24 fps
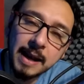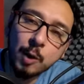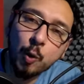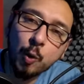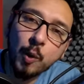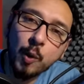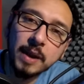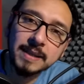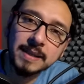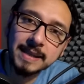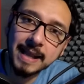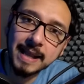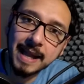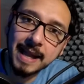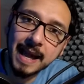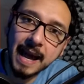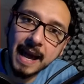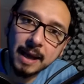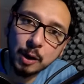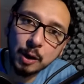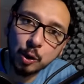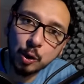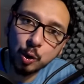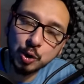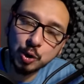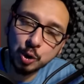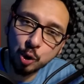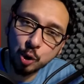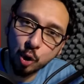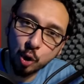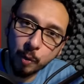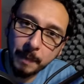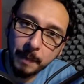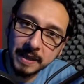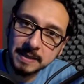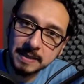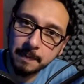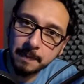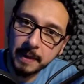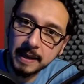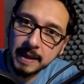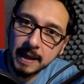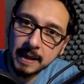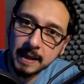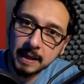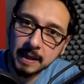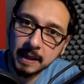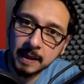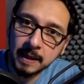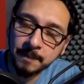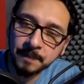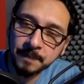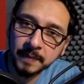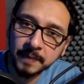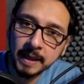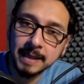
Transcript: juez Carlos López Pereira